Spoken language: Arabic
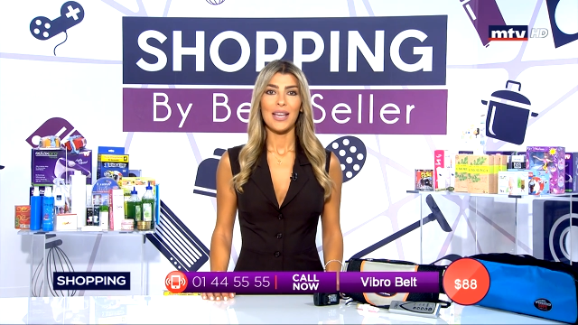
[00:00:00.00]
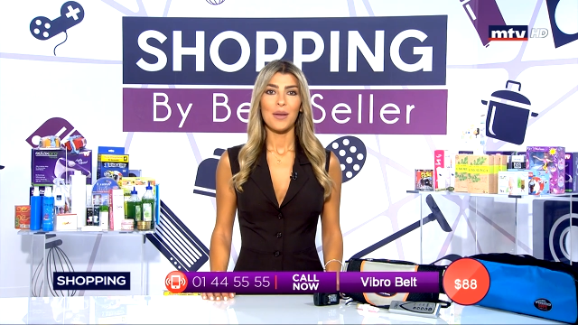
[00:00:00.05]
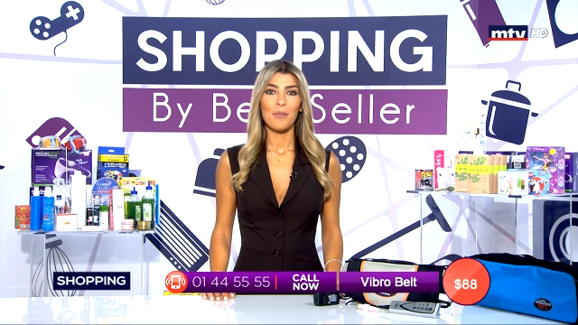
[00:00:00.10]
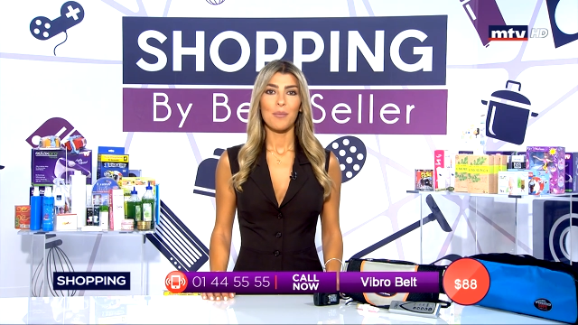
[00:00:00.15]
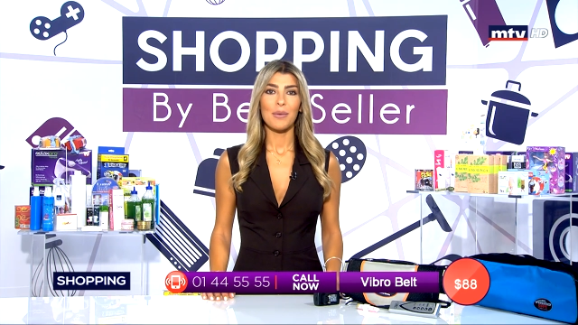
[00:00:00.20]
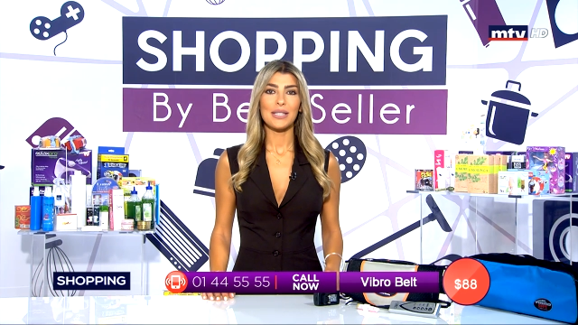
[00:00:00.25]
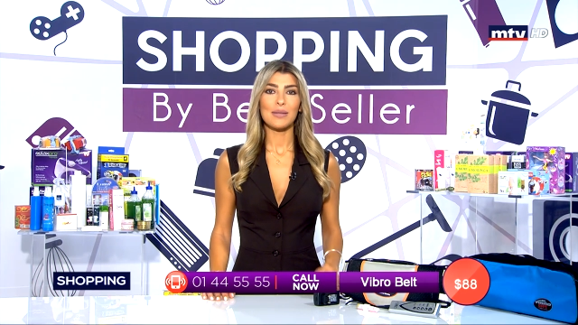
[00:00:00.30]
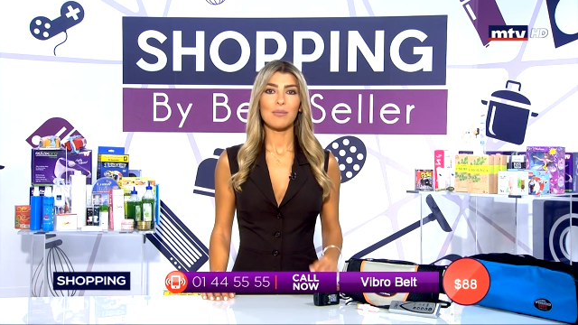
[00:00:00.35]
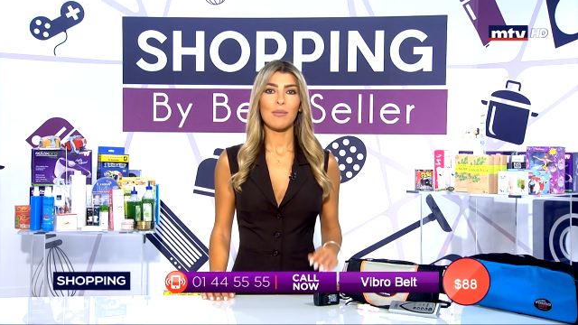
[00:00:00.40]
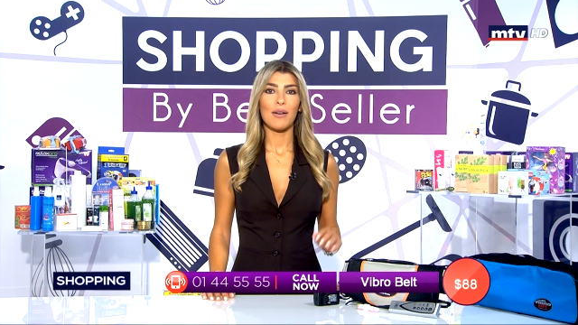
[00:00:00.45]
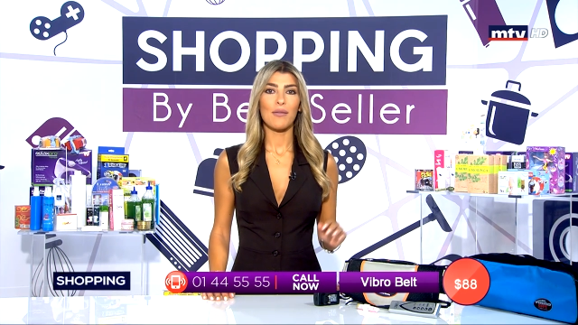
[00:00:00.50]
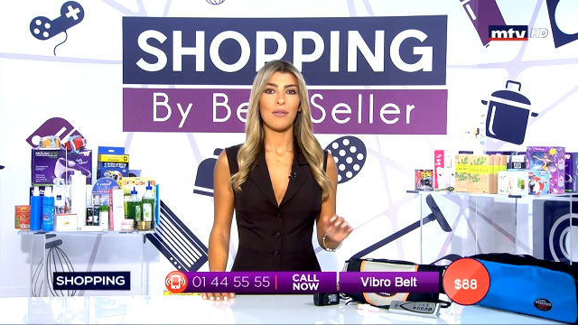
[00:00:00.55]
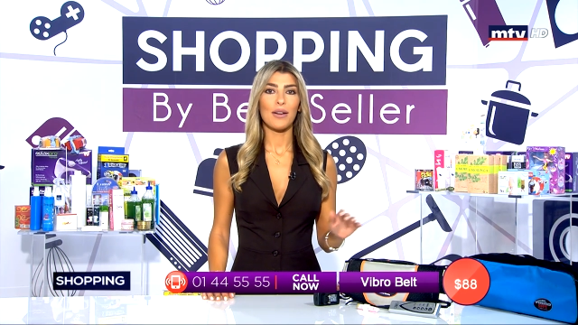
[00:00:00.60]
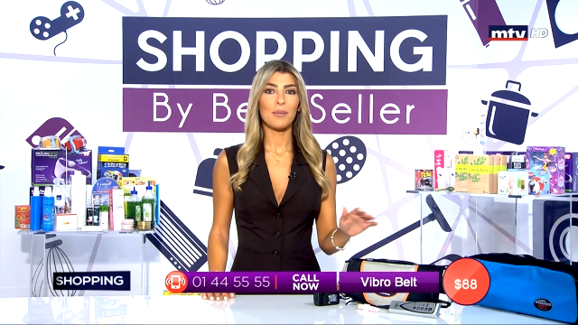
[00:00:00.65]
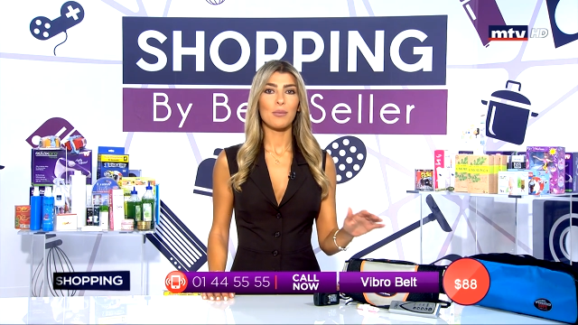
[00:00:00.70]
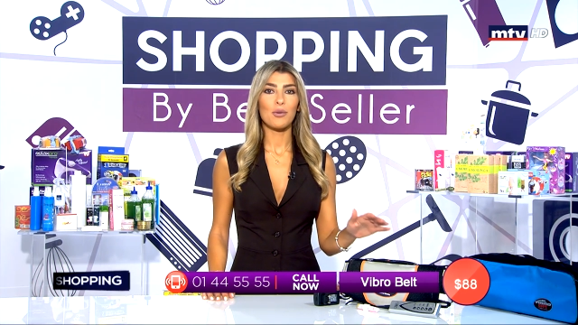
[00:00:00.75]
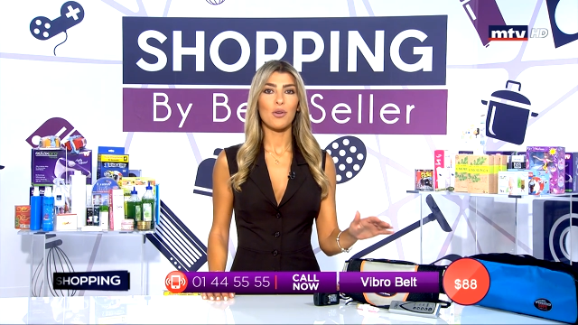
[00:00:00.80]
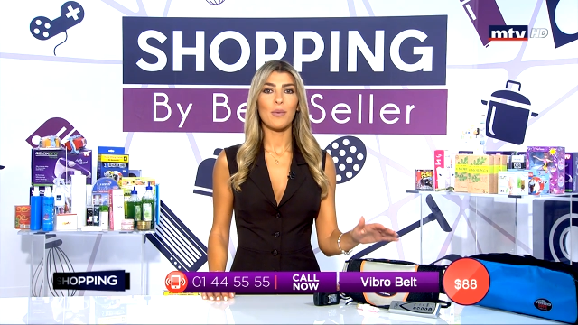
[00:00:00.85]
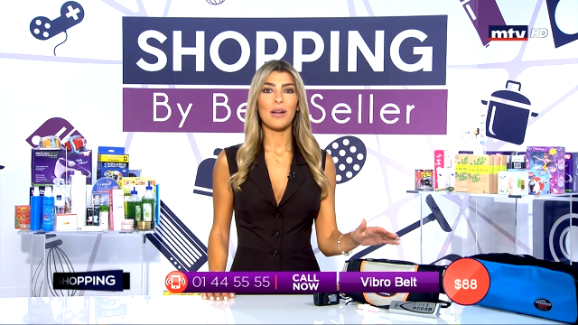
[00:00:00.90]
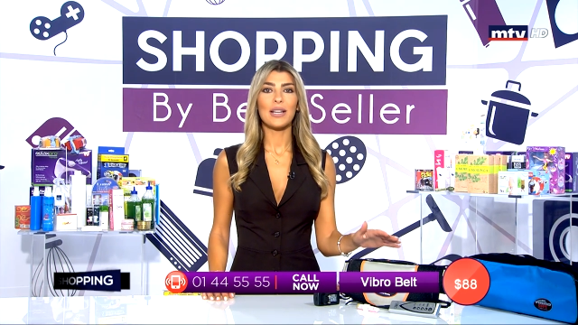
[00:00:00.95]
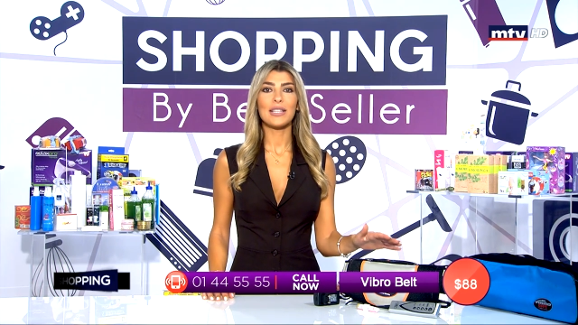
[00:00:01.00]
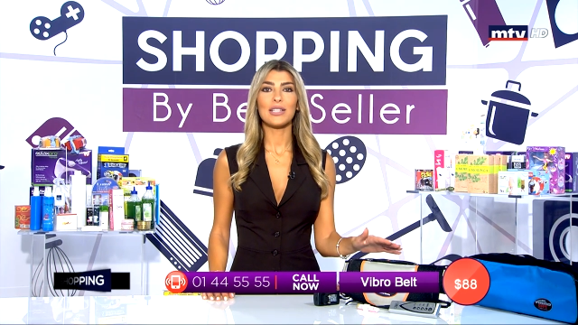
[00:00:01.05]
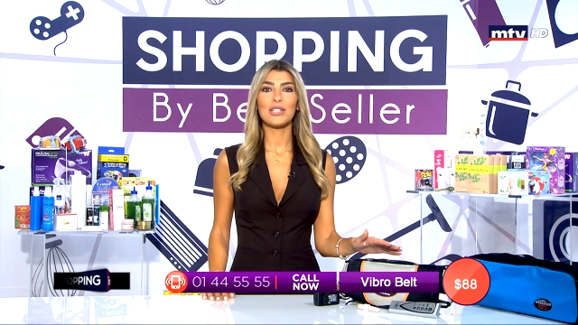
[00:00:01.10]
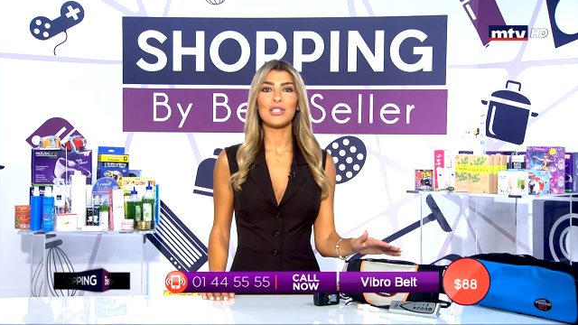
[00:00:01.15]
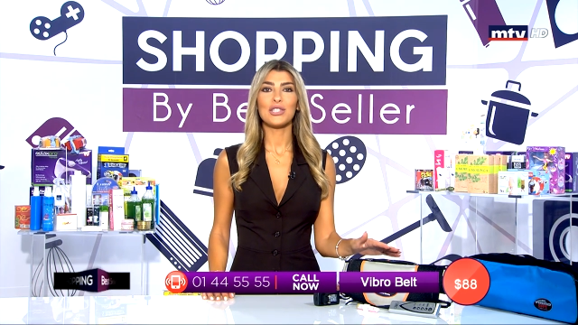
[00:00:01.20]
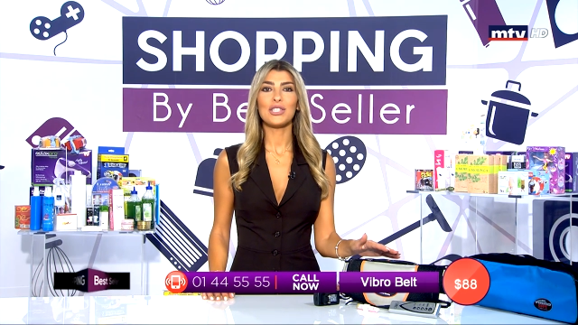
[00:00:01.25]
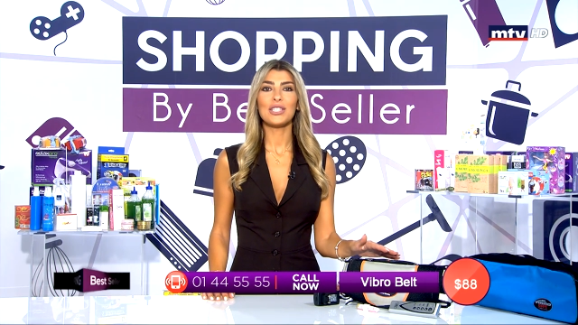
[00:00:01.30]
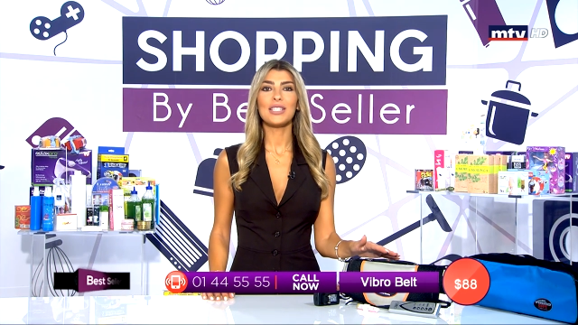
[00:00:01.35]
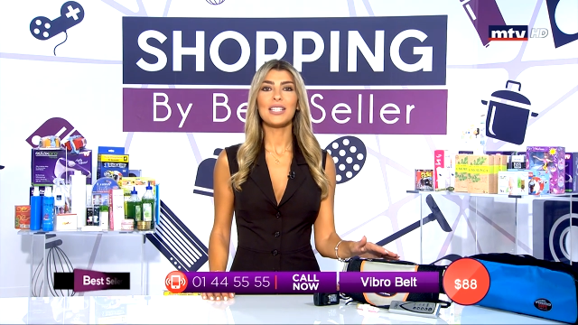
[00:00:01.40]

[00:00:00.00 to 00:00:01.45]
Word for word: بس مع فايبرو بيلت الجديد